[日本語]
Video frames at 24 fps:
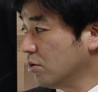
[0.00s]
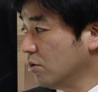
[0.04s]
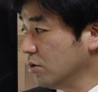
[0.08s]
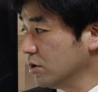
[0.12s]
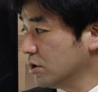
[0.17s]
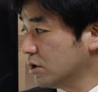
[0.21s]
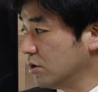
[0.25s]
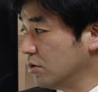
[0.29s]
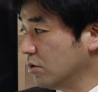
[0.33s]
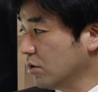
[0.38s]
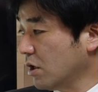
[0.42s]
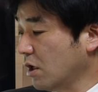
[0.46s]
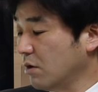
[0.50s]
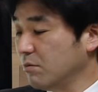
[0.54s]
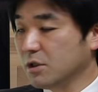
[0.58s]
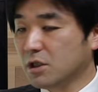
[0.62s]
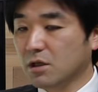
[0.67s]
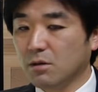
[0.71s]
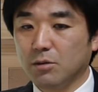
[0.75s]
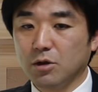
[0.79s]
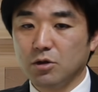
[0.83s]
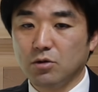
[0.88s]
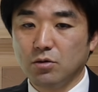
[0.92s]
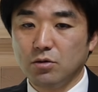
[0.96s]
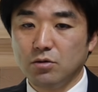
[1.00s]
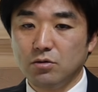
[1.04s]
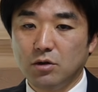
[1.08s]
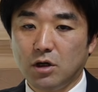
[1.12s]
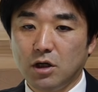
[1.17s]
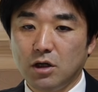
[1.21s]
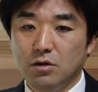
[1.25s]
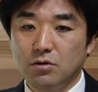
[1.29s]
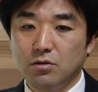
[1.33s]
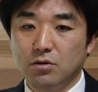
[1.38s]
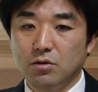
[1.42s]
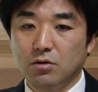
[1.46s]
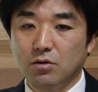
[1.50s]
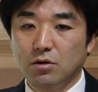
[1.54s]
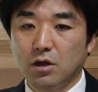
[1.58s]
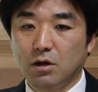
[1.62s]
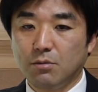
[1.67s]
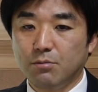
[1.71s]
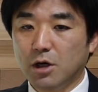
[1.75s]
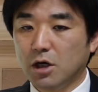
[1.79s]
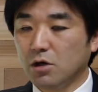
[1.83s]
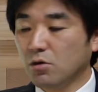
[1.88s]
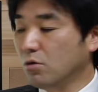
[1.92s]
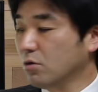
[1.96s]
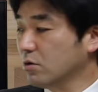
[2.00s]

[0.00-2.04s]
投資の神様と言われるような、まあ、